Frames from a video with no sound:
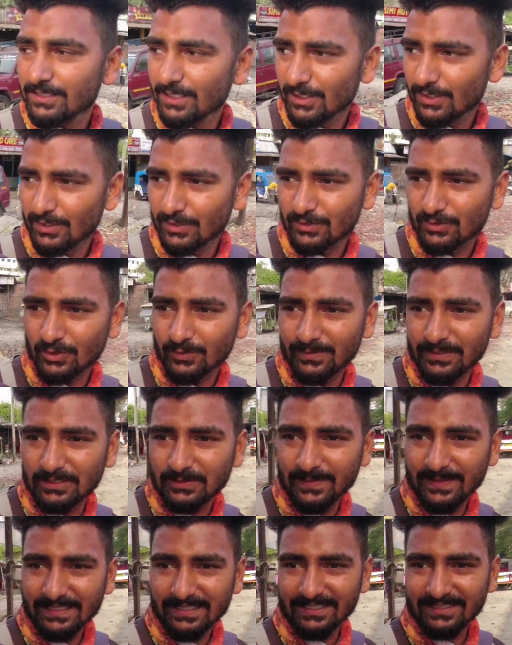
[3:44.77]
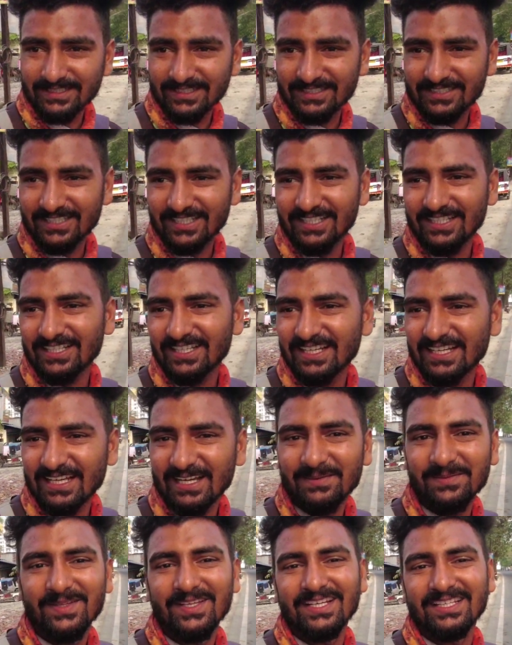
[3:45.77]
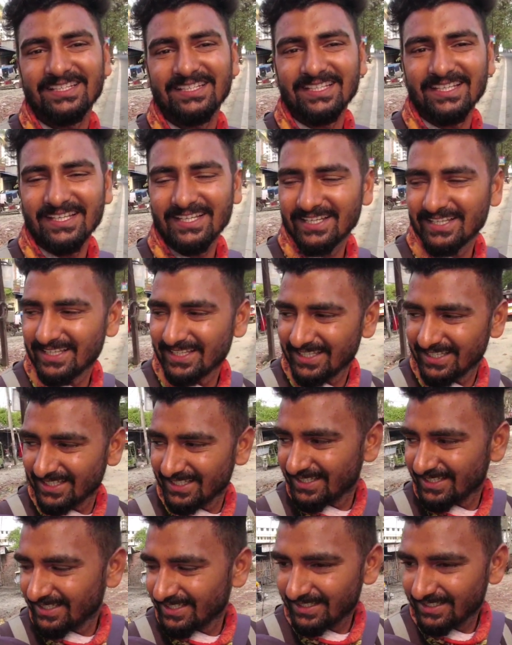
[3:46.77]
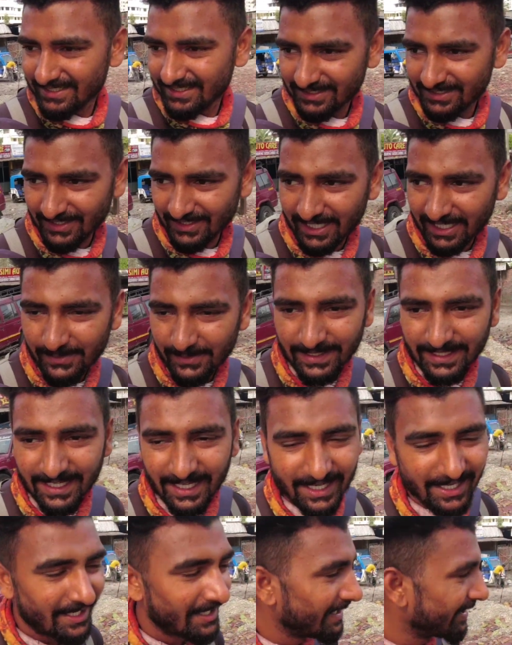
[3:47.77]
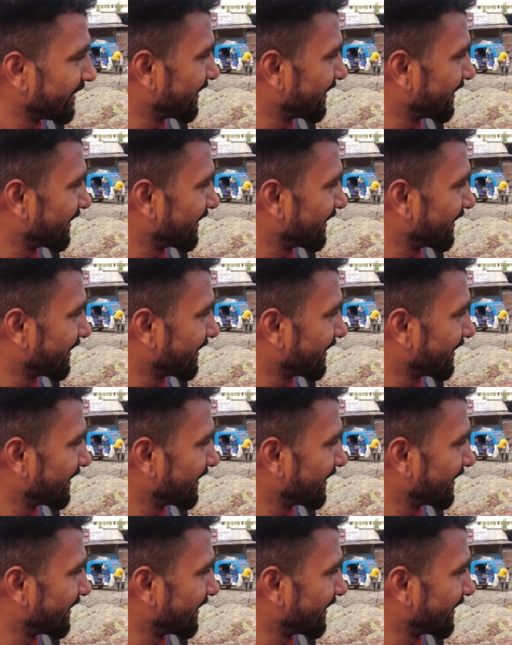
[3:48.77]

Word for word: चलो सोमेश भाई का शस्त्र निकल गया आप देखते हैं तो रेडी भैया